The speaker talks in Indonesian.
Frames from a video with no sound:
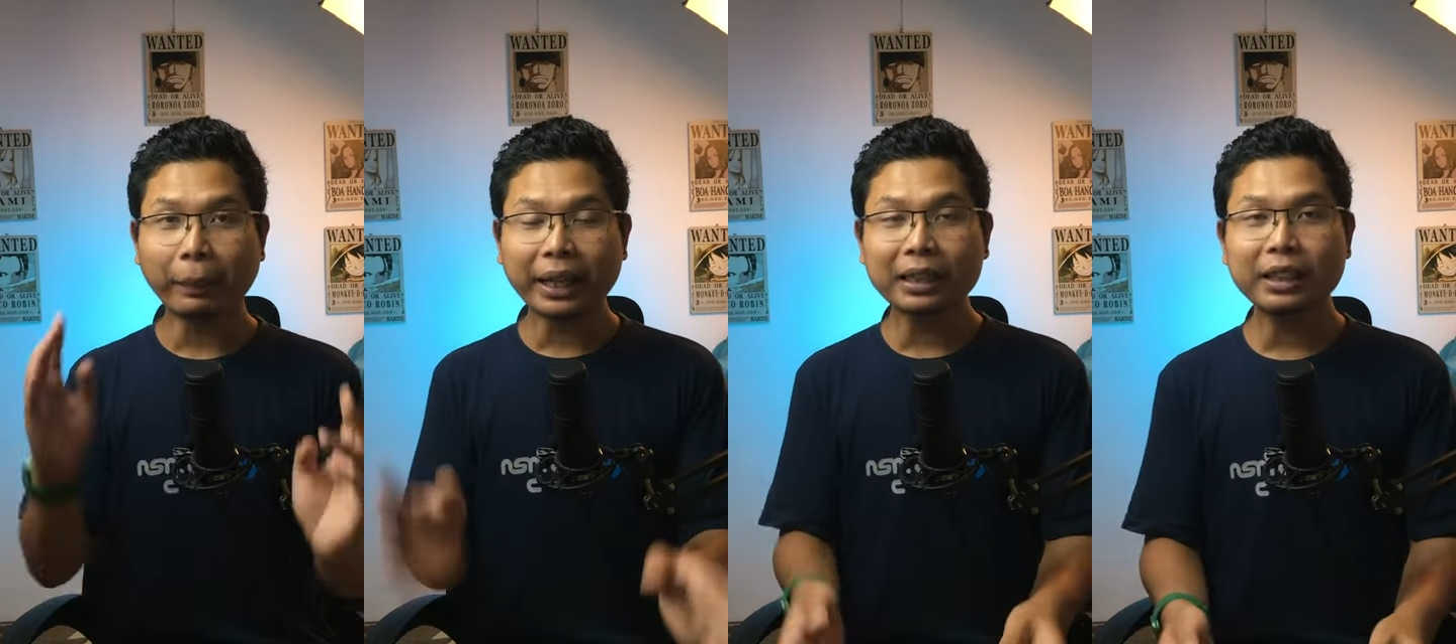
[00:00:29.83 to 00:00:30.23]

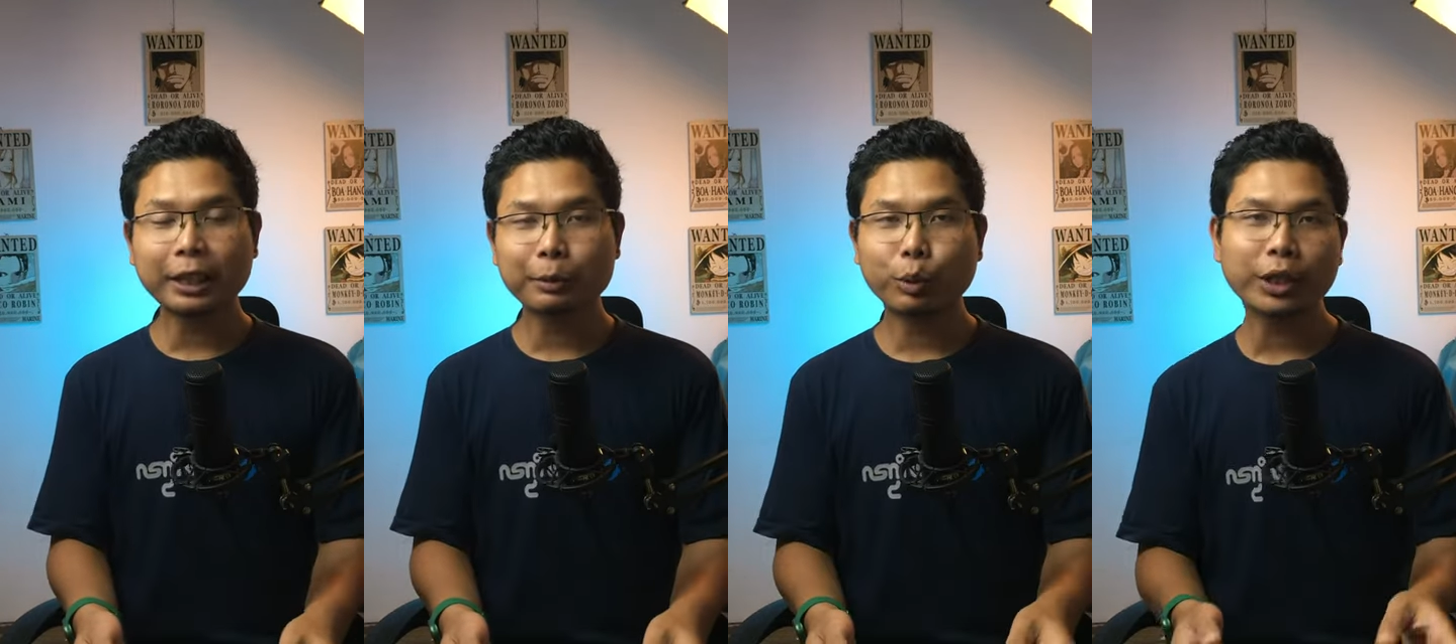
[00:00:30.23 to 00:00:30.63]
MAC
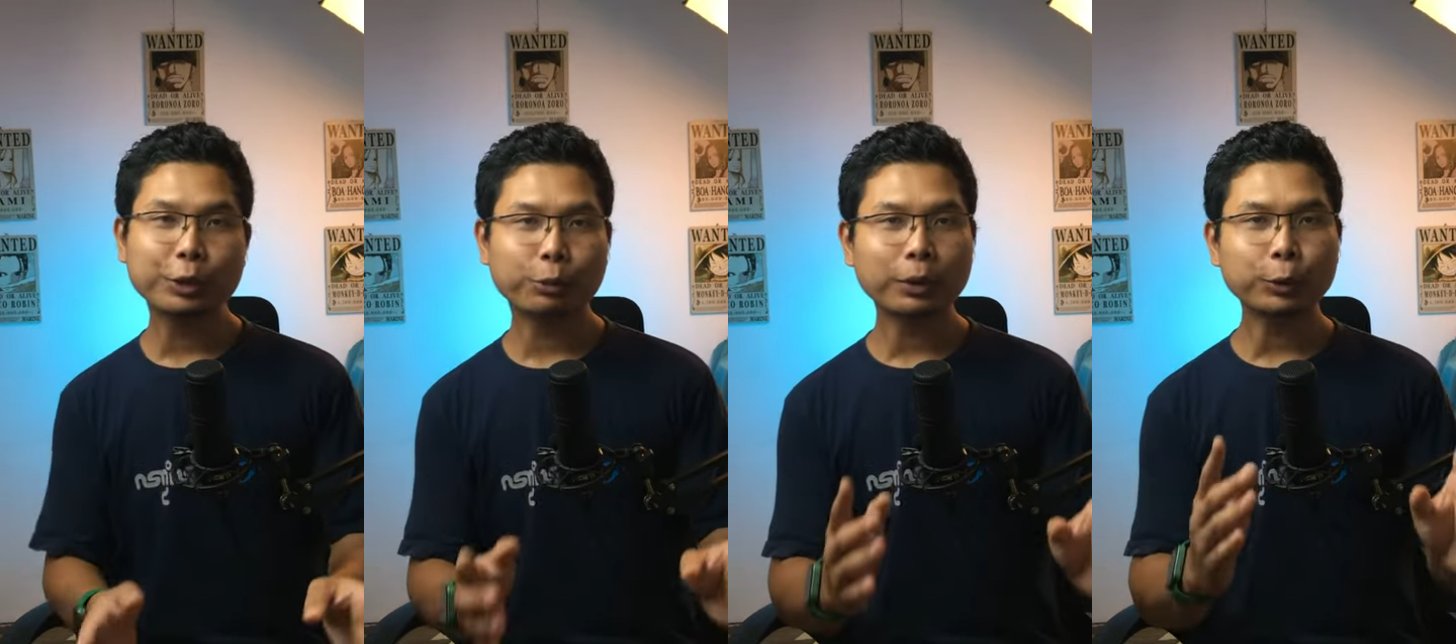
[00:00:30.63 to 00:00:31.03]
address
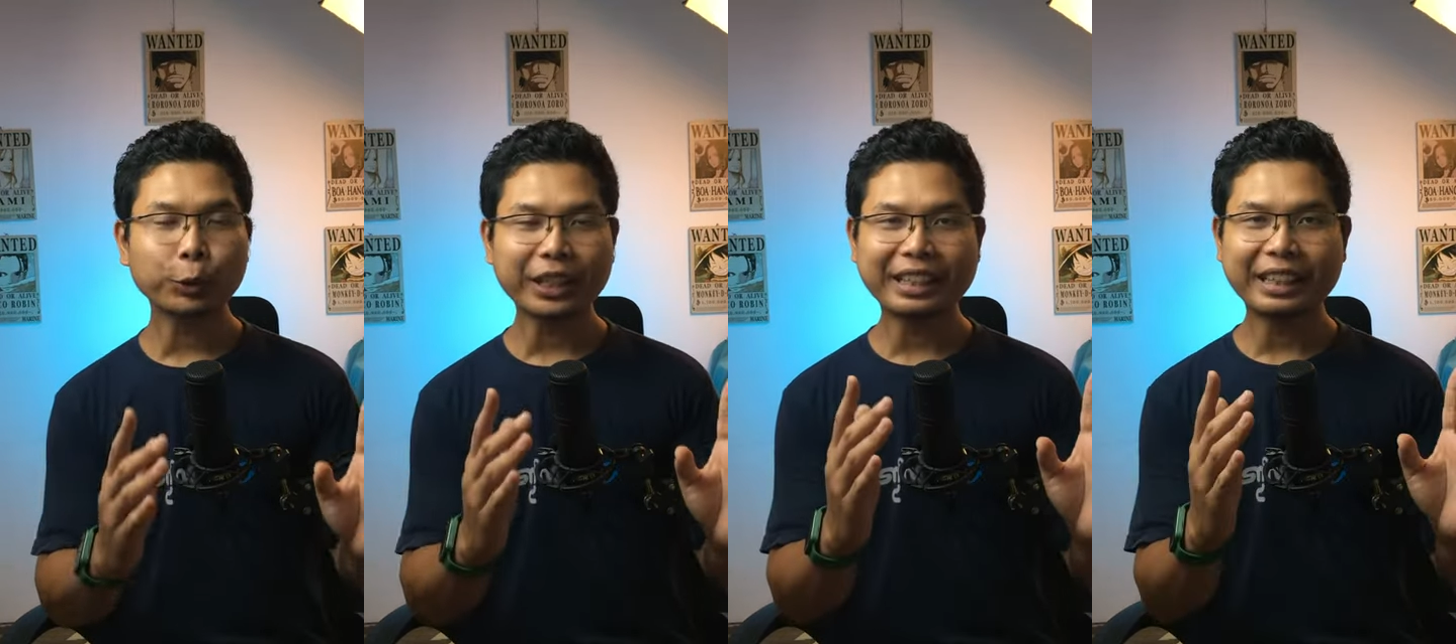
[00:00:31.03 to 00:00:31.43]
bukan cuma
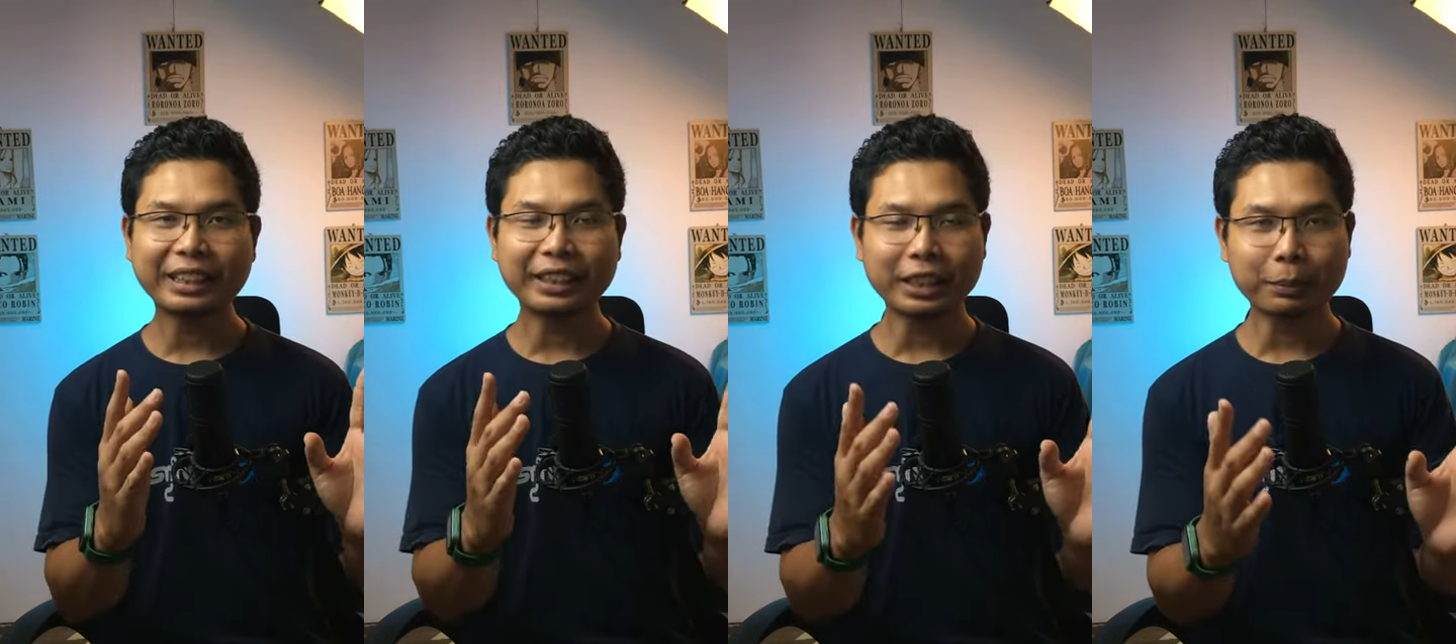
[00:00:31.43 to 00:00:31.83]
untuk
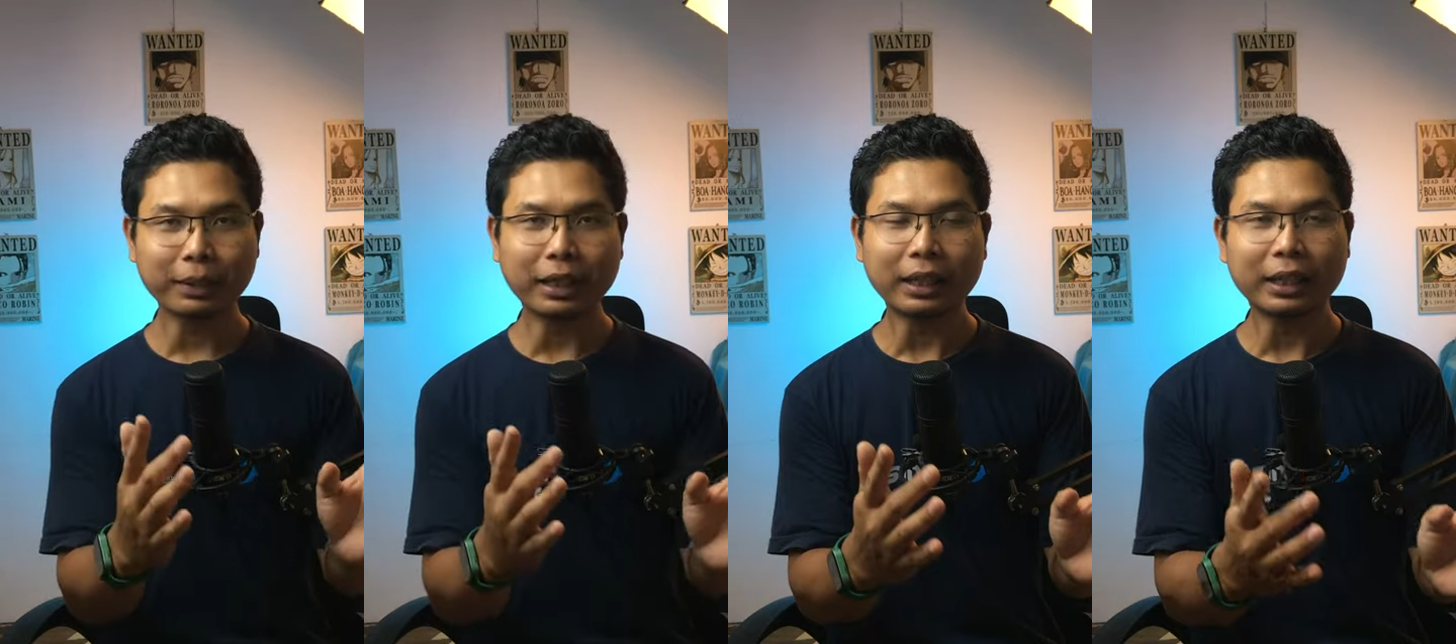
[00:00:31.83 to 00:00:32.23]
identitas
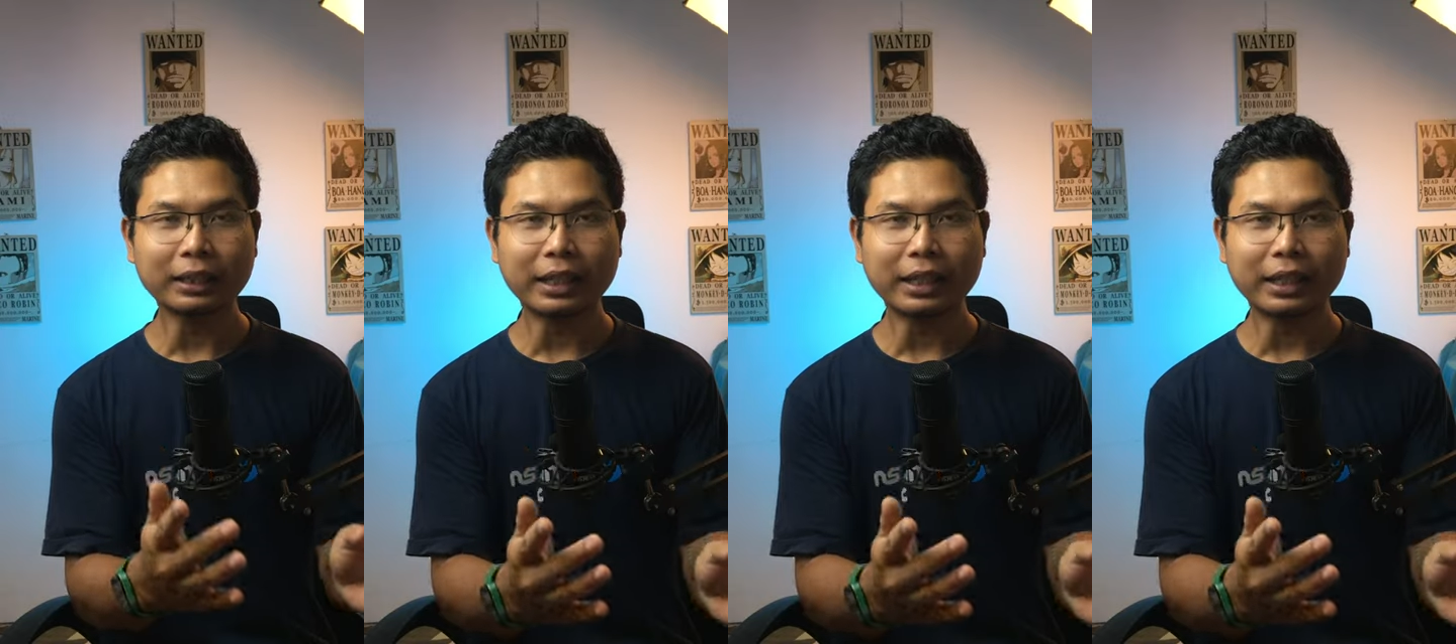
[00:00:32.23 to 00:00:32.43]
perangkat